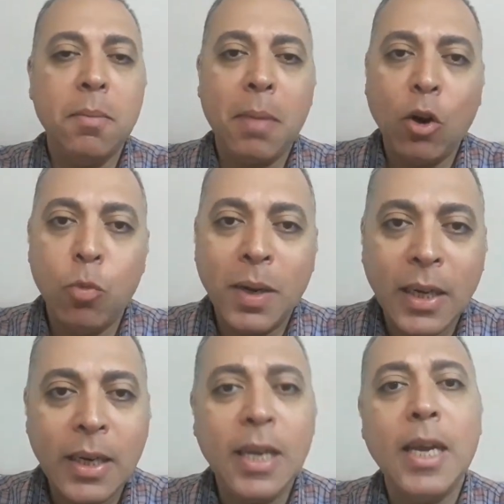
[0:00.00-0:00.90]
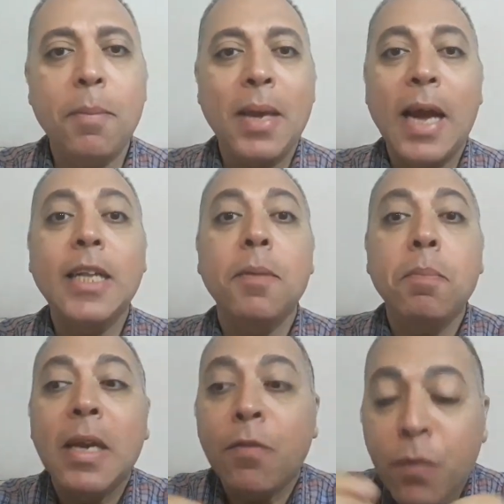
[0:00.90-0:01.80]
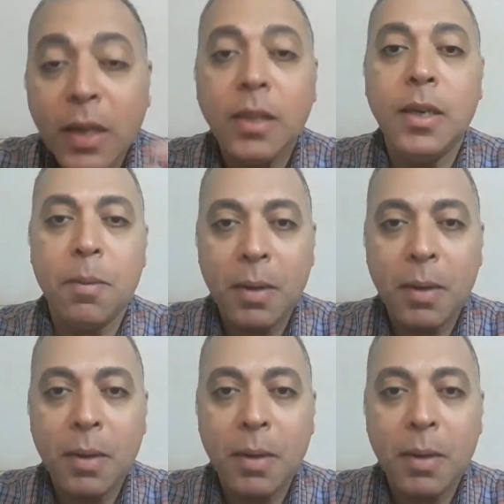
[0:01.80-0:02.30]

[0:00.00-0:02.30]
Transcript: معلومه دينيه بيقدم بيفيدني